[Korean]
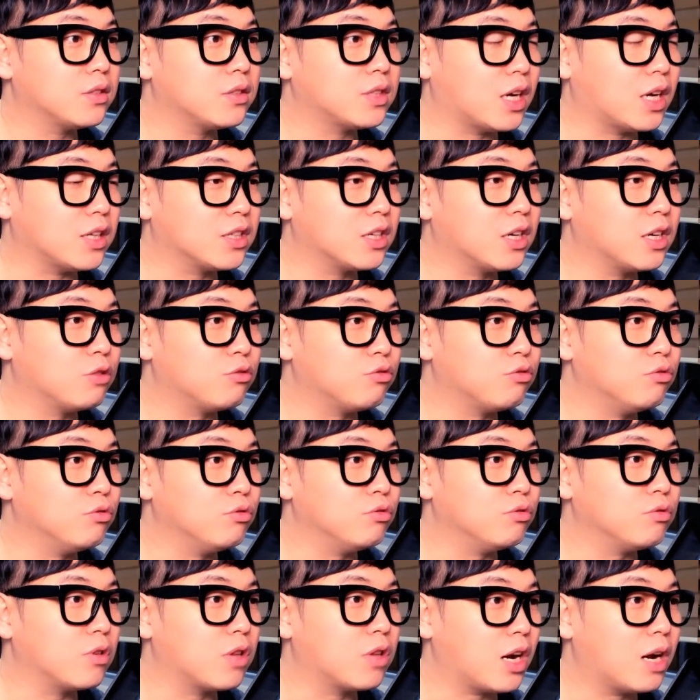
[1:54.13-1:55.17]
자식을
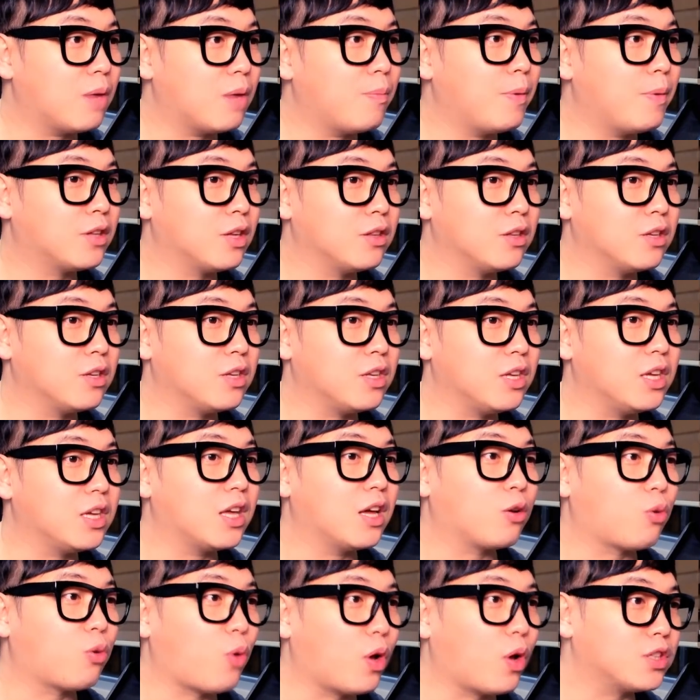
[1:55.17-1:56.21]
둔 사람한테는
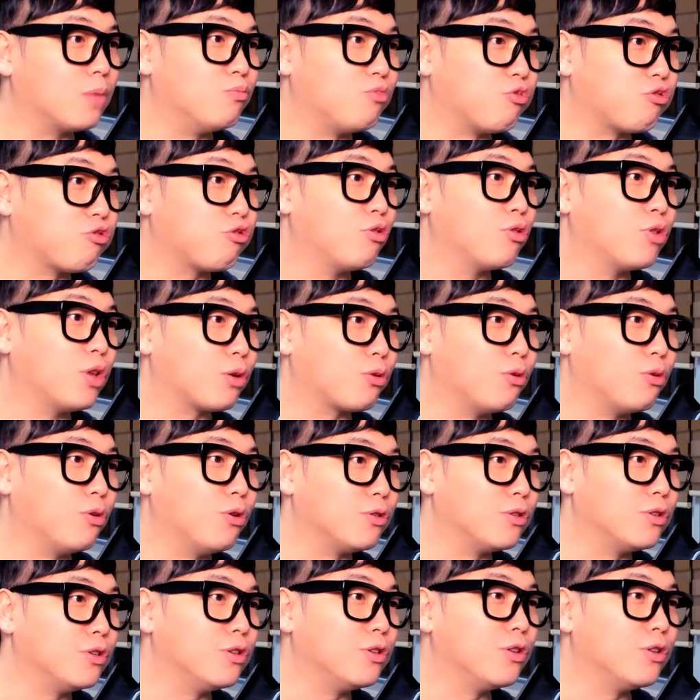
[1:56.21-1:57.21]
이게 굉장히 무서운 학교거든.